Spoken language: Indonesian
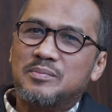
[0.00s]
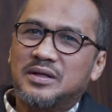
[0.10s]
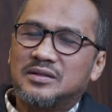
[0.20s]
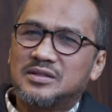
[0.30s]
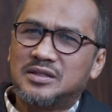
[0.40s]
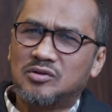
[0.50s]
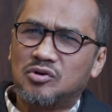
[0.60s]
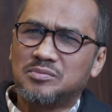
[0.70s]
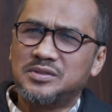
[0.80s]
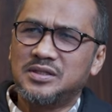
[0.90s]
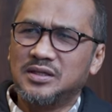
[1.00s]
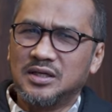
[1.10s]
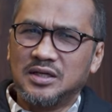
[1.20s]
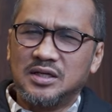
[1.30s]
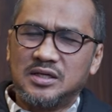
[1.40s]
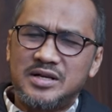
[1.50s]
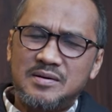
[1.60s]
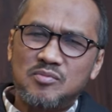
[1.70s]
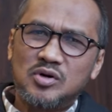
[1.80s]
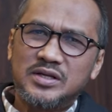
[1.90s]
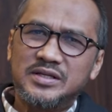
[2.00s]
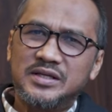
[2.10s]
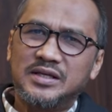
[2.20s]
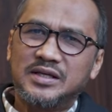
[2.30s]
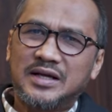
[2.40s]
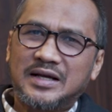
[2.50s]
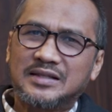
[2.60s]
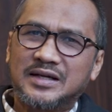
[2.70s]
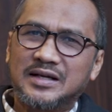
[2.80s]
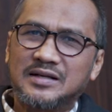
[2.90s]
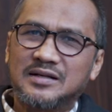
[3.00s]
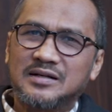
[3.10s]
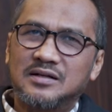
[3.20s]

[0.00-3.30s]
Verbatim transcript: pemberantasan korupsi dan boleh dikatakan